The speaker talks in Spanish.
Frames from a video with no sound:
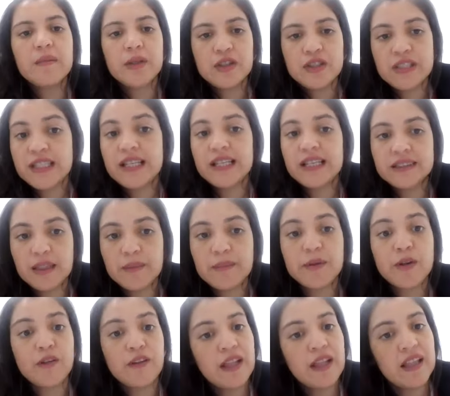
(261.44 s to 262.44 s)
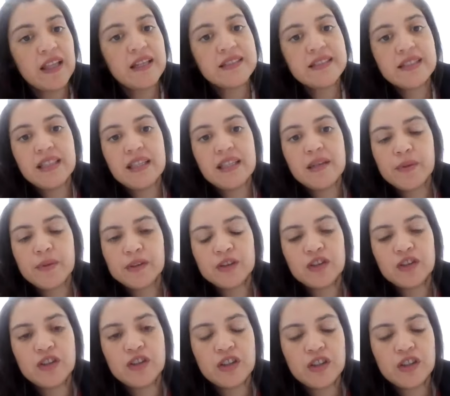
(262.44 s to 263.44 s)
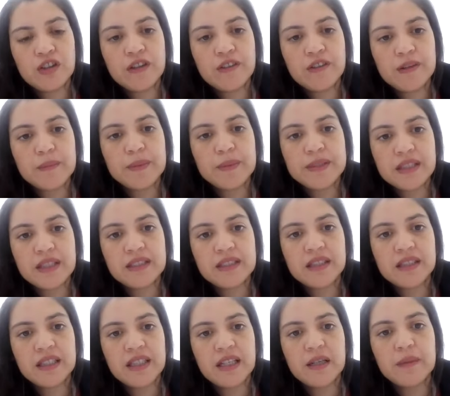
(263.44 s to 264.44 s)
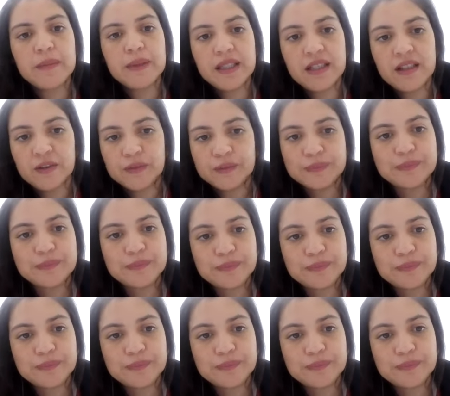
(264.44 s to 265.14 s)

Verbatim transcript: Pero sí, ya está aprobada, así que pronto yo creo que va a empezar a salir al mercado.